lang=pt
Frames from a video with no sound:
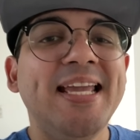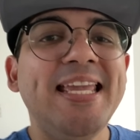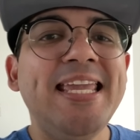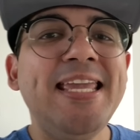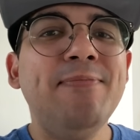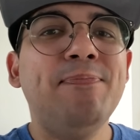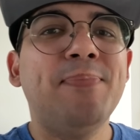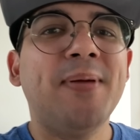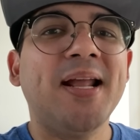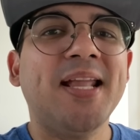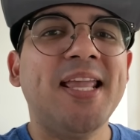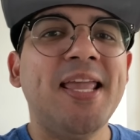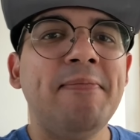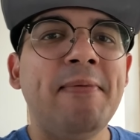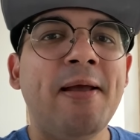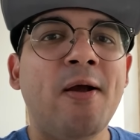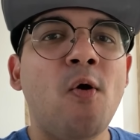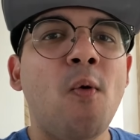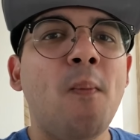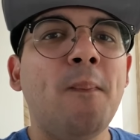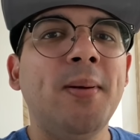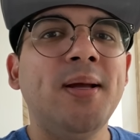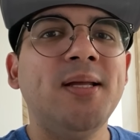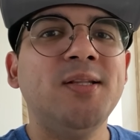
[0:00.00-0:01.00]
E para quem me
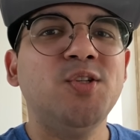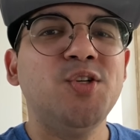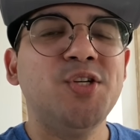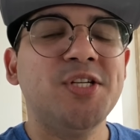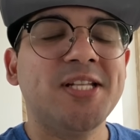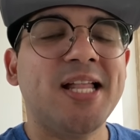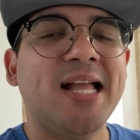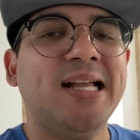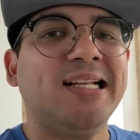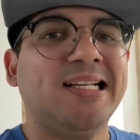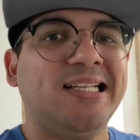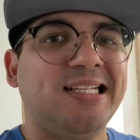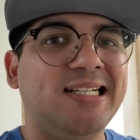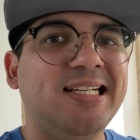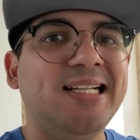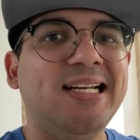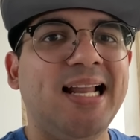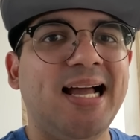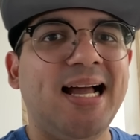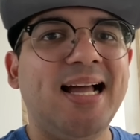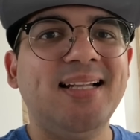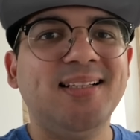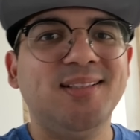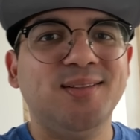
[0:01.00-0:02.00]
acompanha no Instagram,
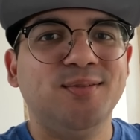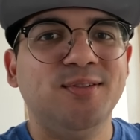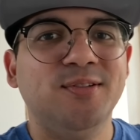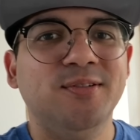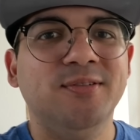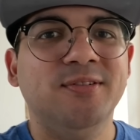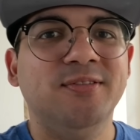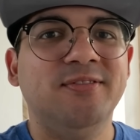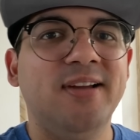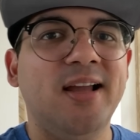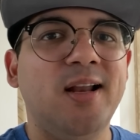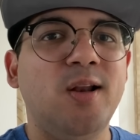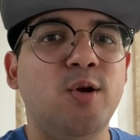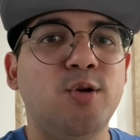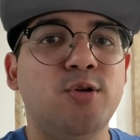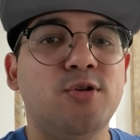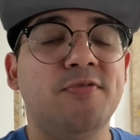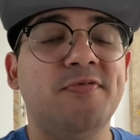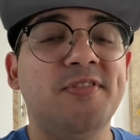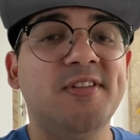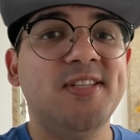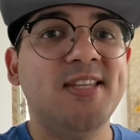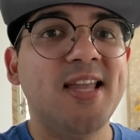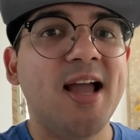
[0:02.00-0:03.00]
lá no
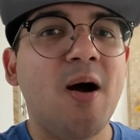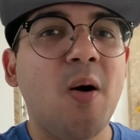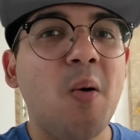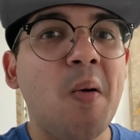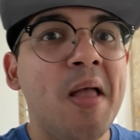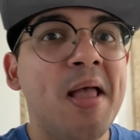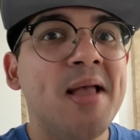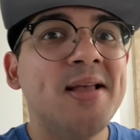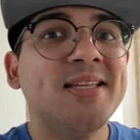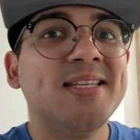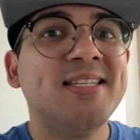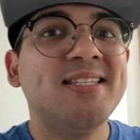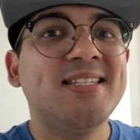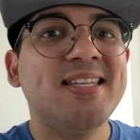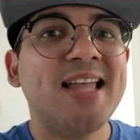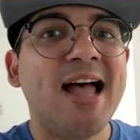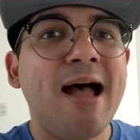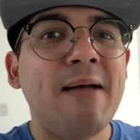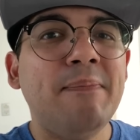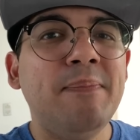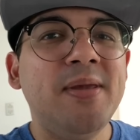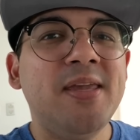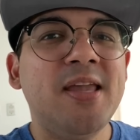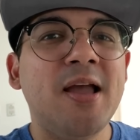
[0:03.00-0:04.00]
Velhote Oficial,
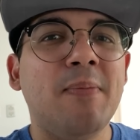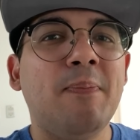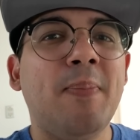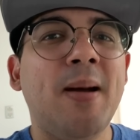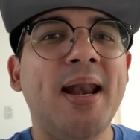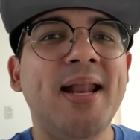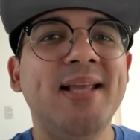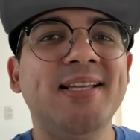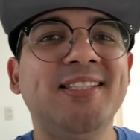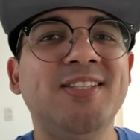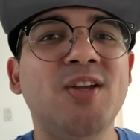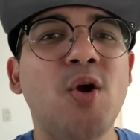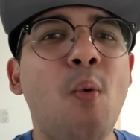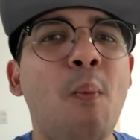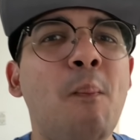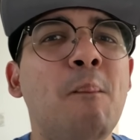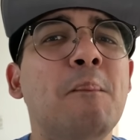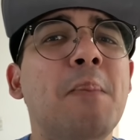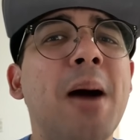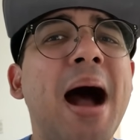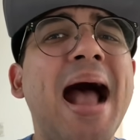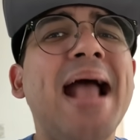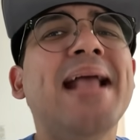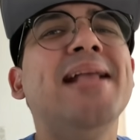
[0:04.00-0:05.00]
sabe que apareceu
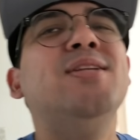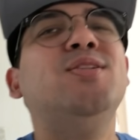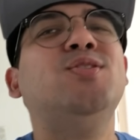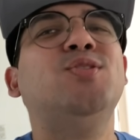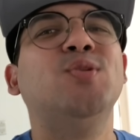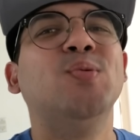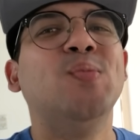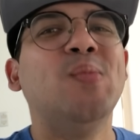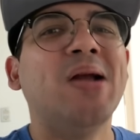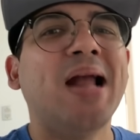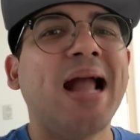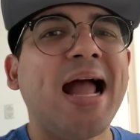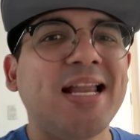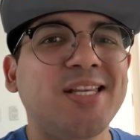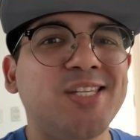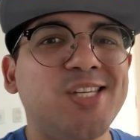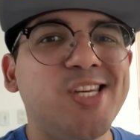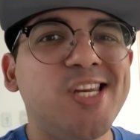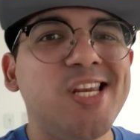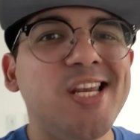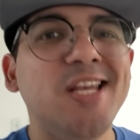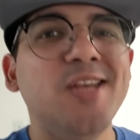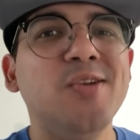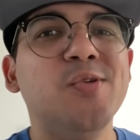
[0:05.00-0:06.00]
mais um
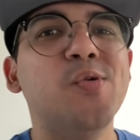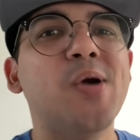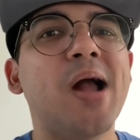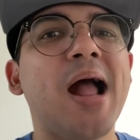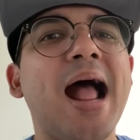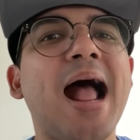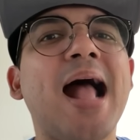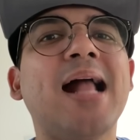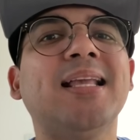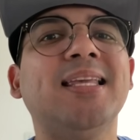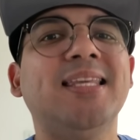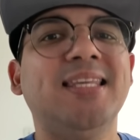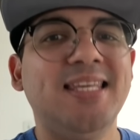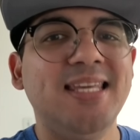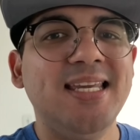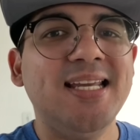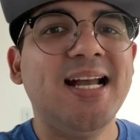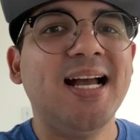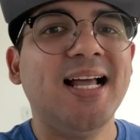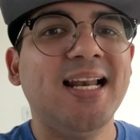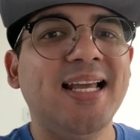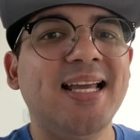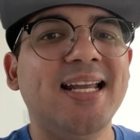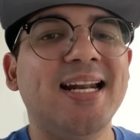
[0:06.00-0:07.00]
gatinho aqui,
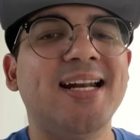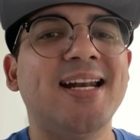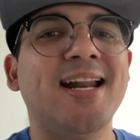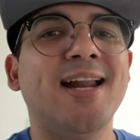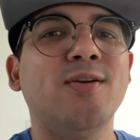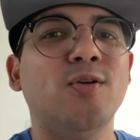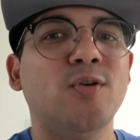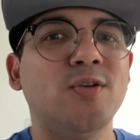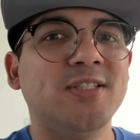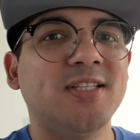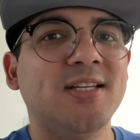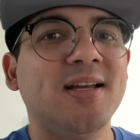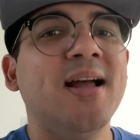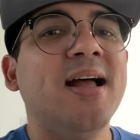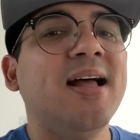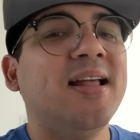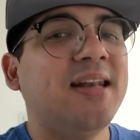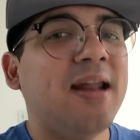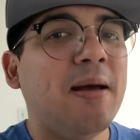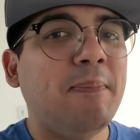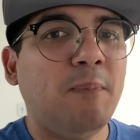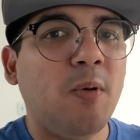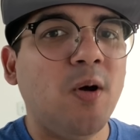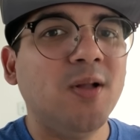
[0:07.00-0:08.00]
galera, na, nossa,
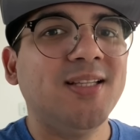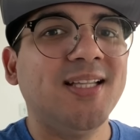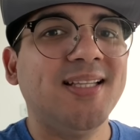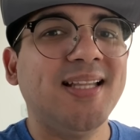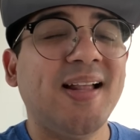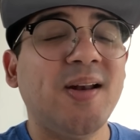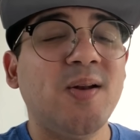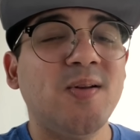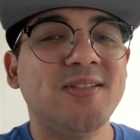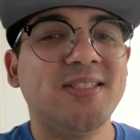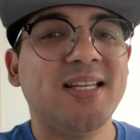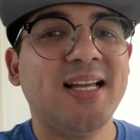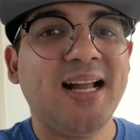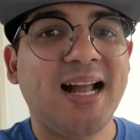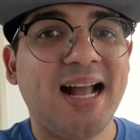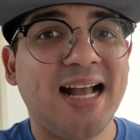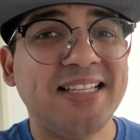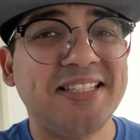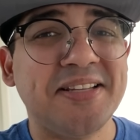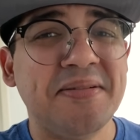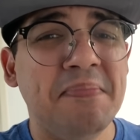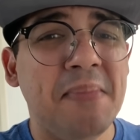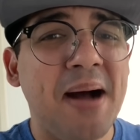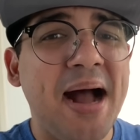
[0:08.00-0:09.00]
na porta da nossa
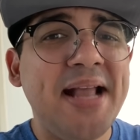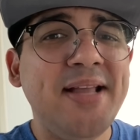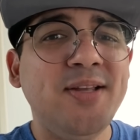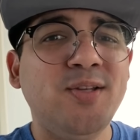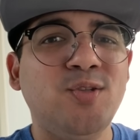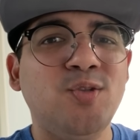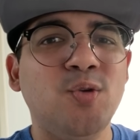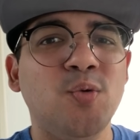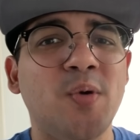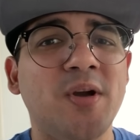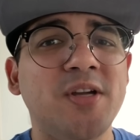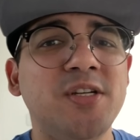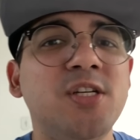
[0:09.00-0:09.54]
casa. Mais um.